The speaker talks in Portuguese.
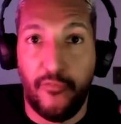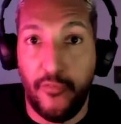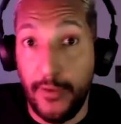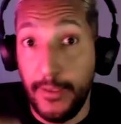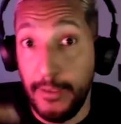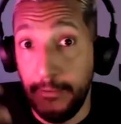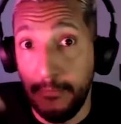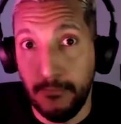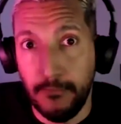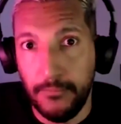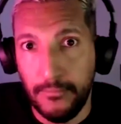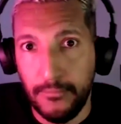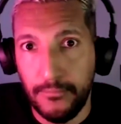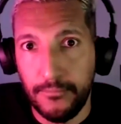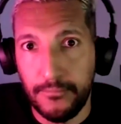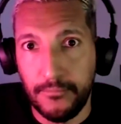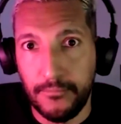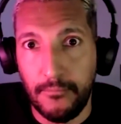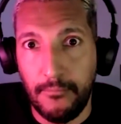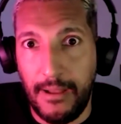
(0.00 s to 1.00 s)
Foi
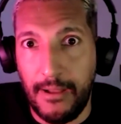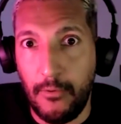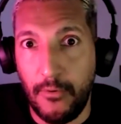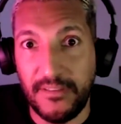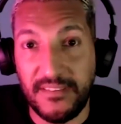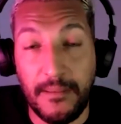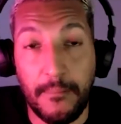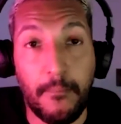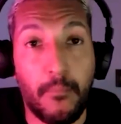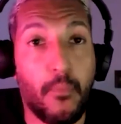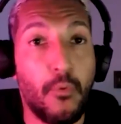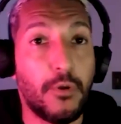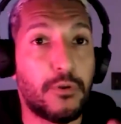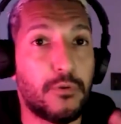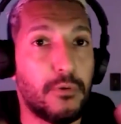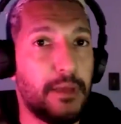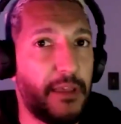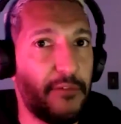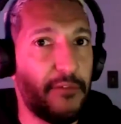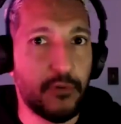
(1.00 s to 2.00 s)
um, uma coisa
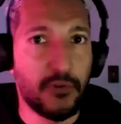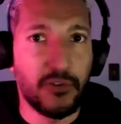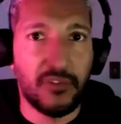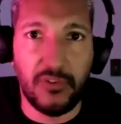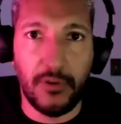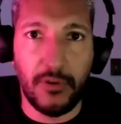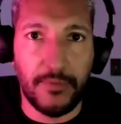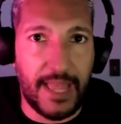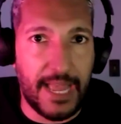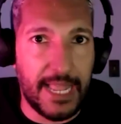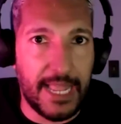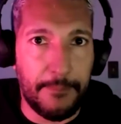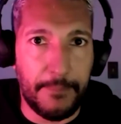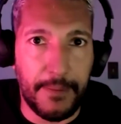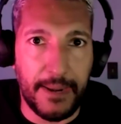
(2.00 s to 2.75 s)
muito revolucionária